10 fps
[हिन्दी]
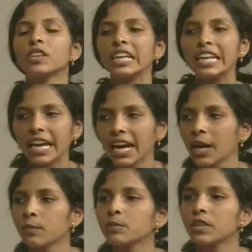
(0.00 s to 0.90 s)

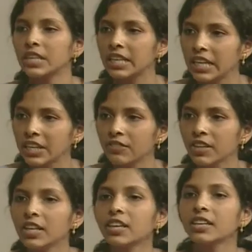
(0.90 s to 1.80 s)
टेप
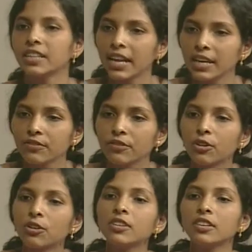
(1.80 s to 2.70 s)
टीवी
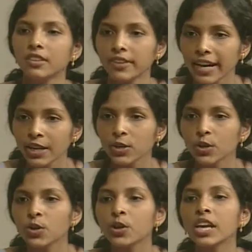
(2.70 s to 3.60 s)
टेलीफोन रेडियो
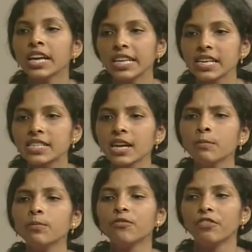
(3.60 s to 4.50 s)
ये
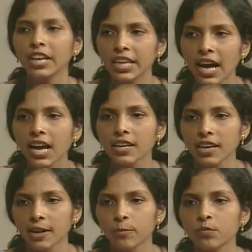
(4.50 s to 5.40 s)
सब विज्ञान
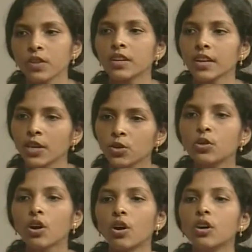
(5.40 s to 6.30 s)
के या यूं
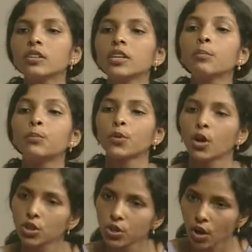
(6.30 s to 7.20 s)
कहो कि
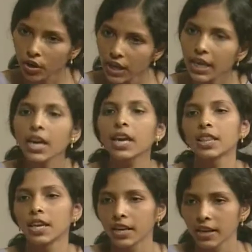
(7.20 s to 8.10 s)
प्रौद्योगिकी के
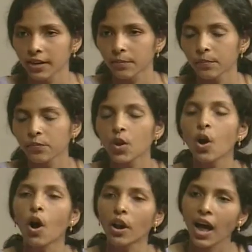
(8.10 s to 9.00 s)
देन है
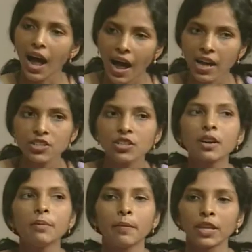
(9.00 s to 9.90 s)
और आज
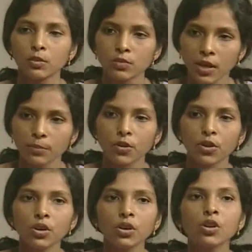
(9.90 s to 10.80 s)
मैं तुम सबको
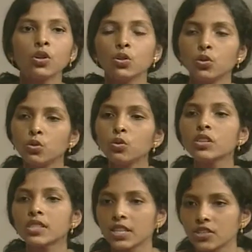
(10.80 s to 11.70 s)
दूर
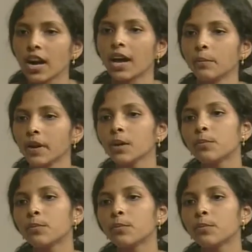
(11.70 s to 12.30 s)
संचार में